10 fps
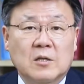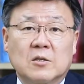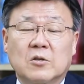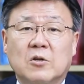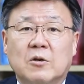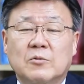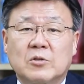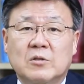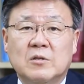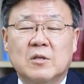성도
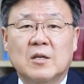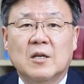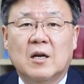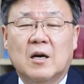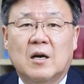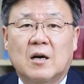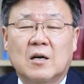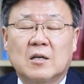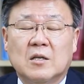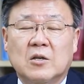여러분,
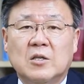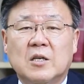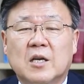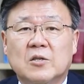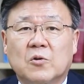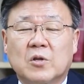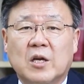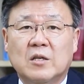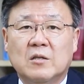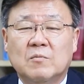아, 연일
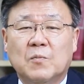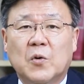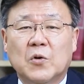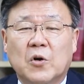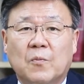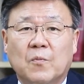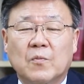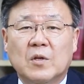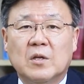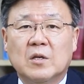계속되는 폭염
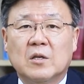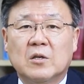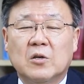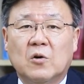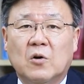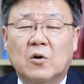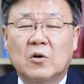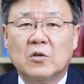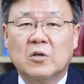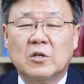
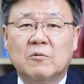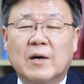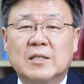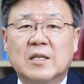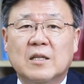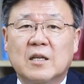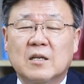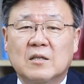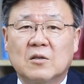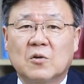그리고 연일
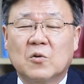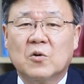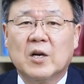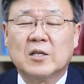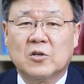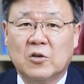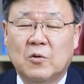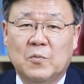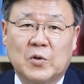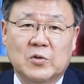확산되는 코로나
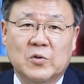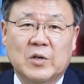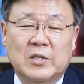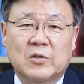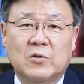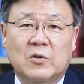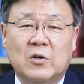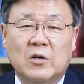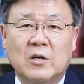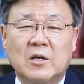전염병
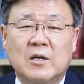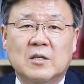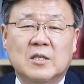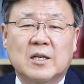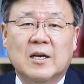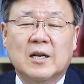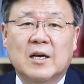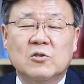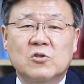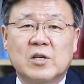속에서도 지난
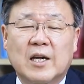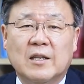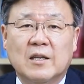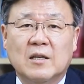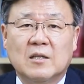한 주간